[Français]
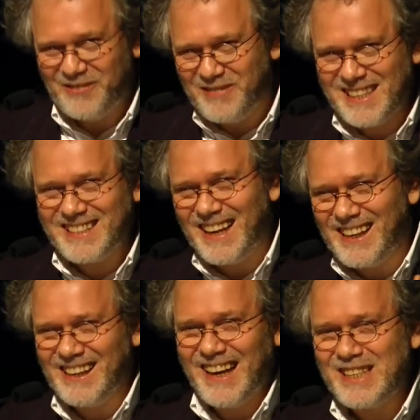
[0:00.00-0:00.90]
enfin
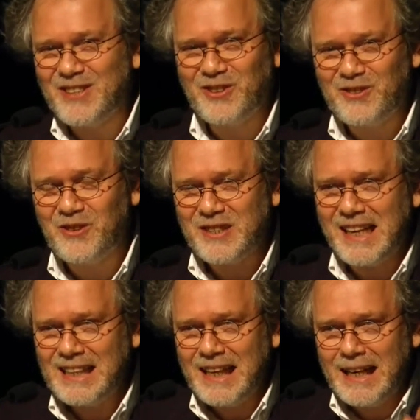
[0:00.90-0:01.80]
Staline, la censure
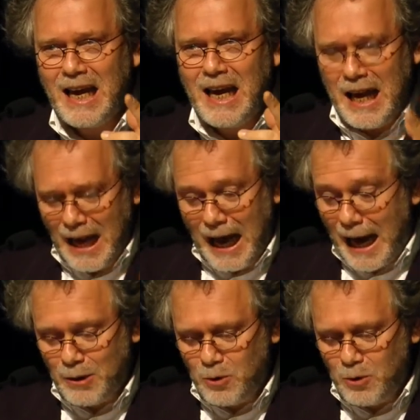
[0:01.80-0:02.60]
stalinienne a